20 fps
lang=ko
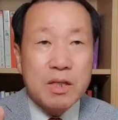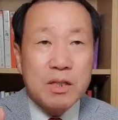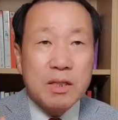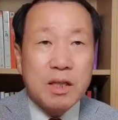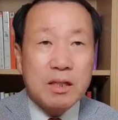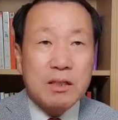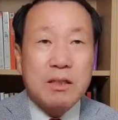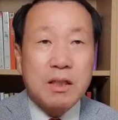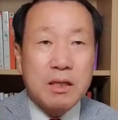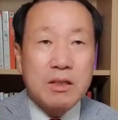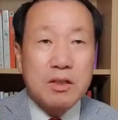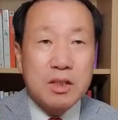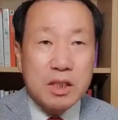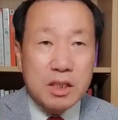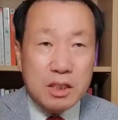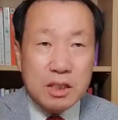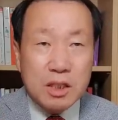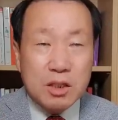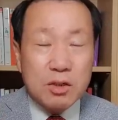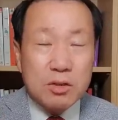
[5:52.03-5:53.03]
다탄
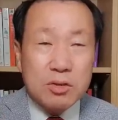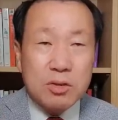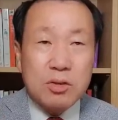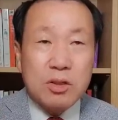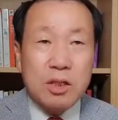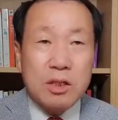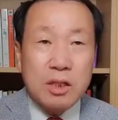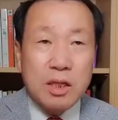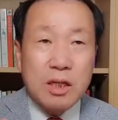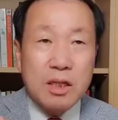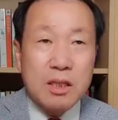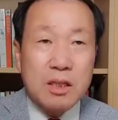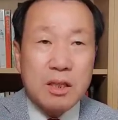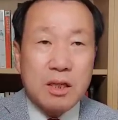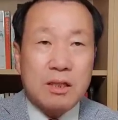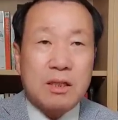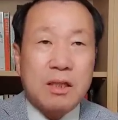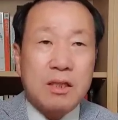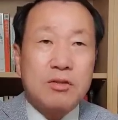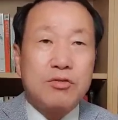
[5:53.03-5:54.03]
이 길어졌다는 얘기는
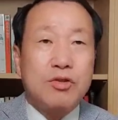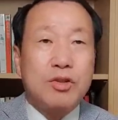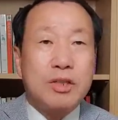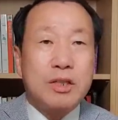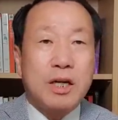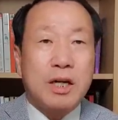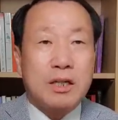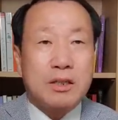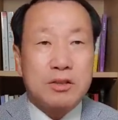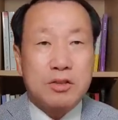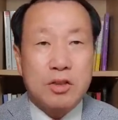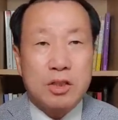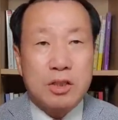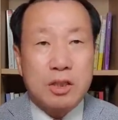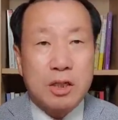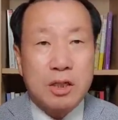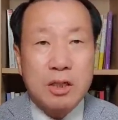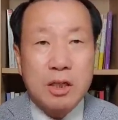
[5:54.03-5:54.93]
다탄두일 가능성이 있다.